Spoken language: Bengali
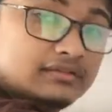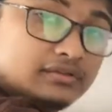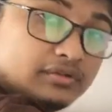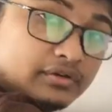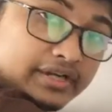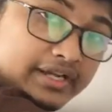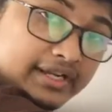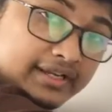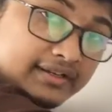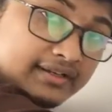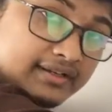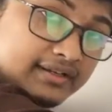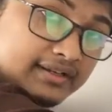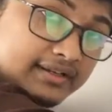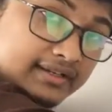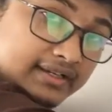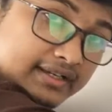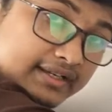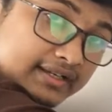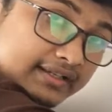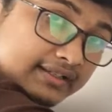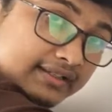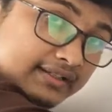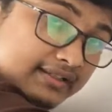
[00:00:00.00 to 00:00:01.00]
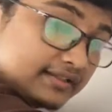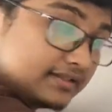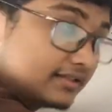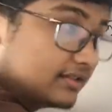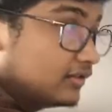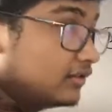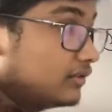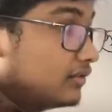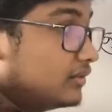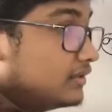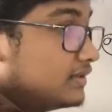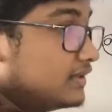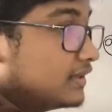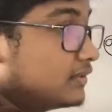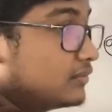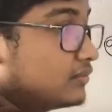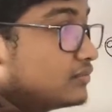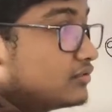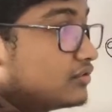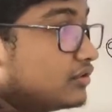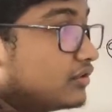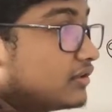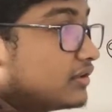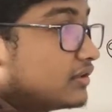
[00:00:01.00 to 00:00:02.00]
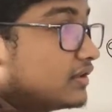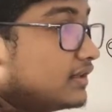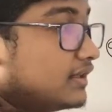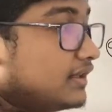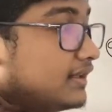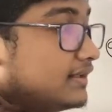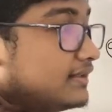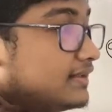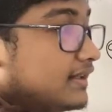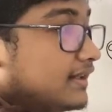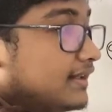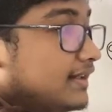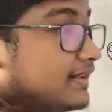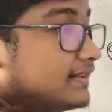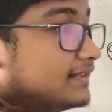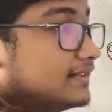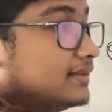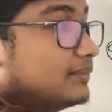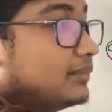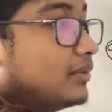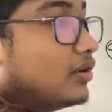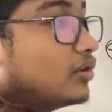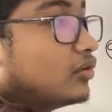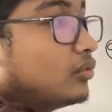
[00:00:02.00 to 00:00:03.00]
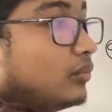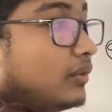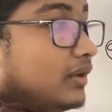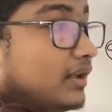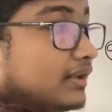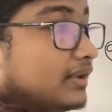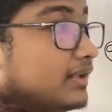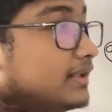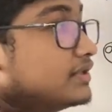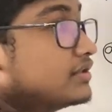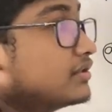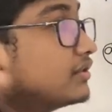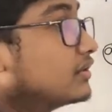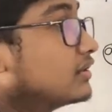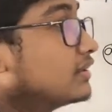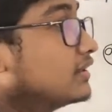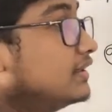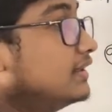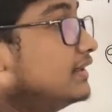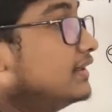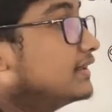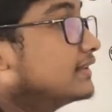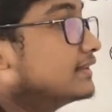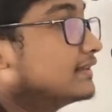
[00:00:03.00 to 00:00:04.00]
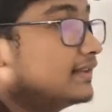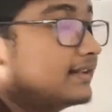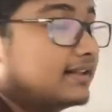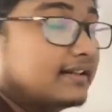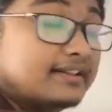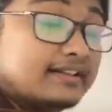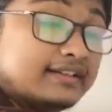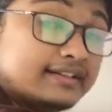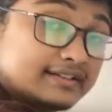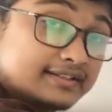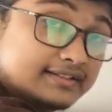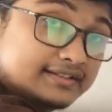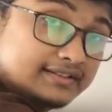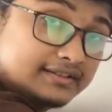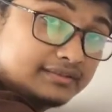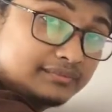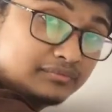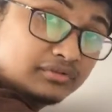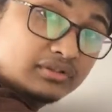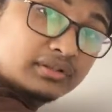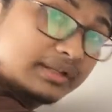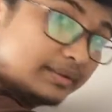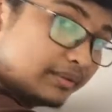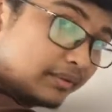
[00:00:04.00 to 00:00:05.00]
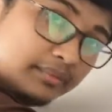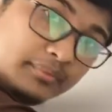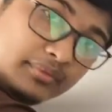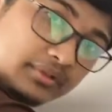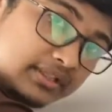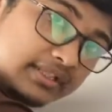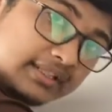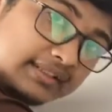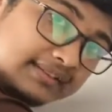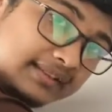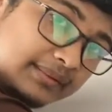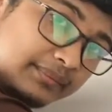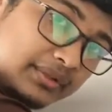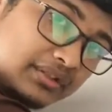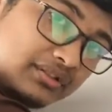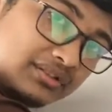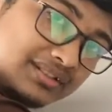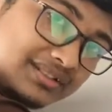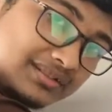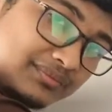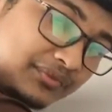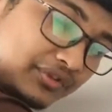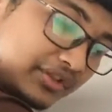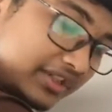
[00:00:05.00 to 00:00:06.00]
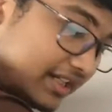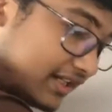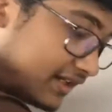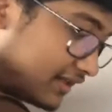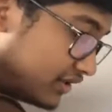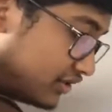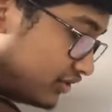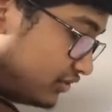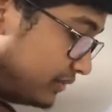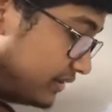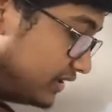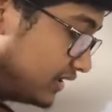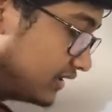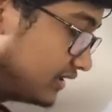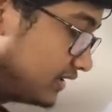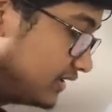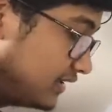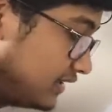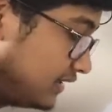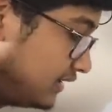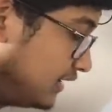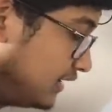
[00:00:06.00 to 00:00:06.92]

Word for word: ওকে এখানে আসছিল যে কোন শর্তে যেখানে এখানে এক্সের পাওয়ার ওয়ান এই শর্তে এক্স এখানে আসছে এভাবে মনে রাখতে পারো জাস্ট মনে রাখার সুবিধার্থে